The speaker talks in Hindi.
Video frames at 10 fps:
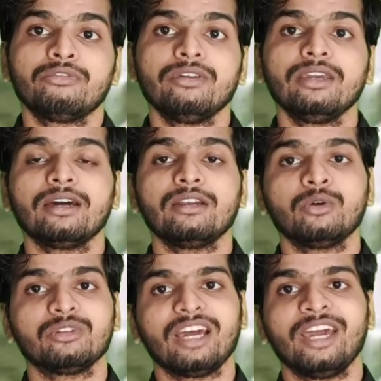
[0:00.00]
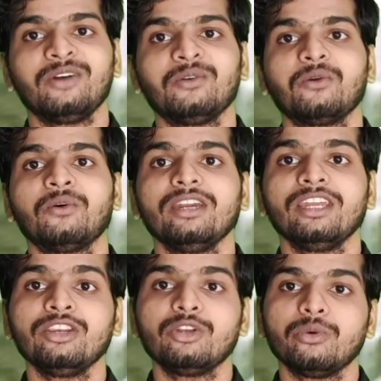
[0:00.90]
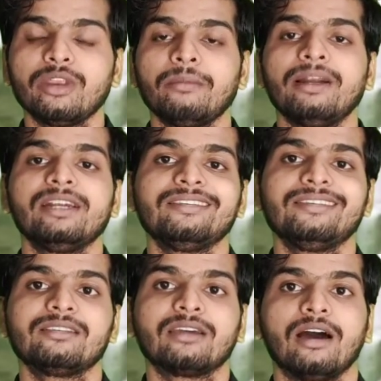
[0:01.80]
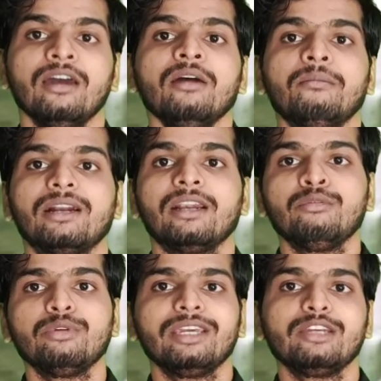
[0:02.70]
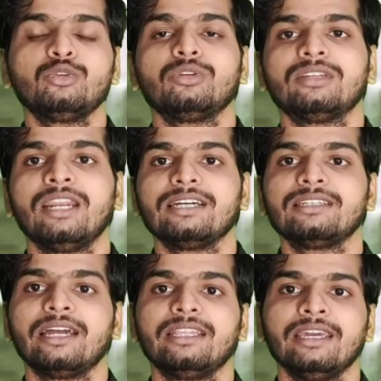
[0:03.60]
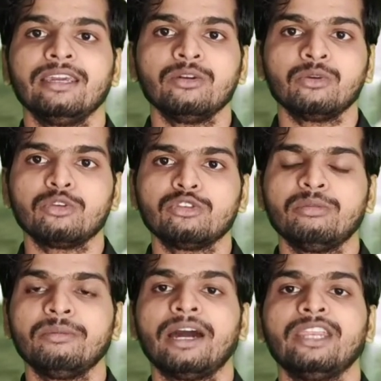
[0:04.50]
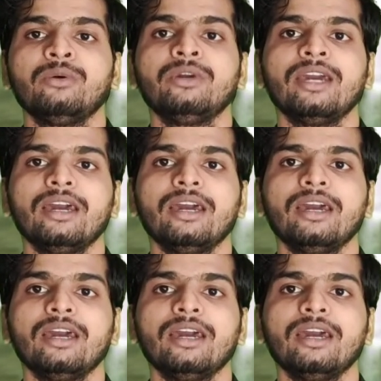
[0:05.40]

फियर होता है उनको इनक्यूरेबल डिजीज़ का मतलब वो ये सोचने लग जाते हैं कि उनको जो बीमारी हुई